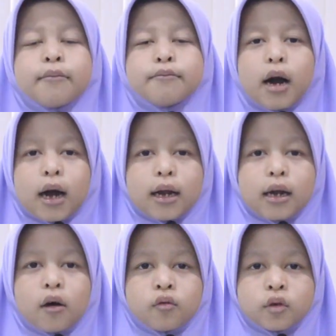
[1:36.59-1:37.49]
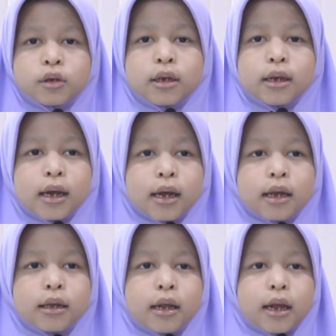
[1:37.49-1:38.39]
bahkan Allah
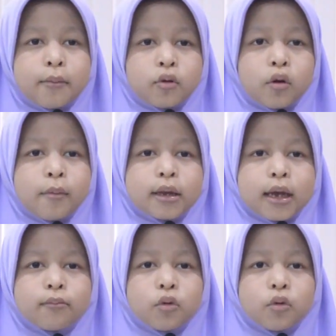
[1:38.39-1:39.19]
sendiri telah menobatkan